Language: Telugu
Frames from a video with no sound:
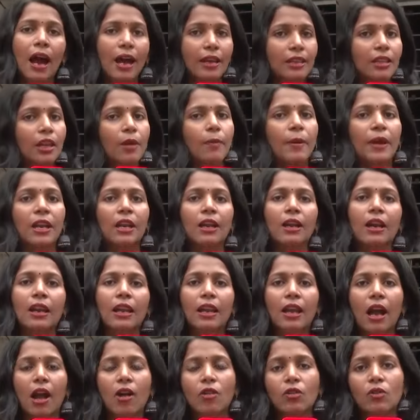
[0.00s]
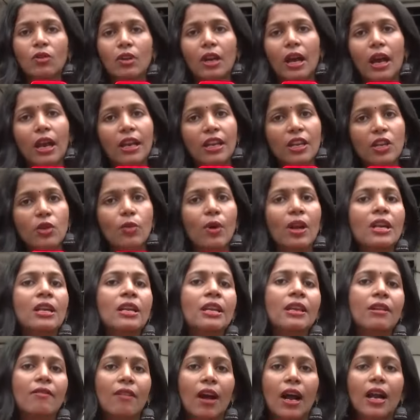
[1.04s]
ఆర్థిక పరంగానే కాకుండా
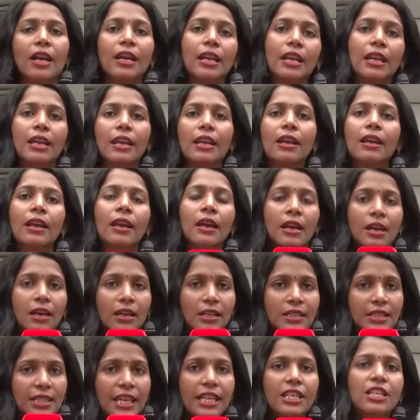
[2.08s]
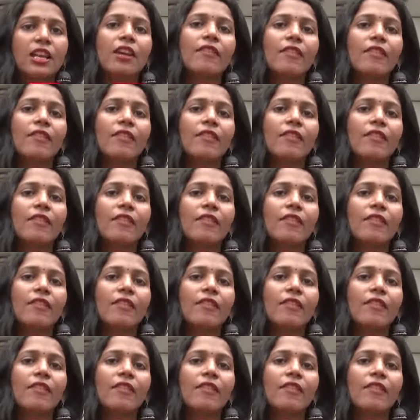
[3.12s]
ఇటువంటి వాడికి శిక్ష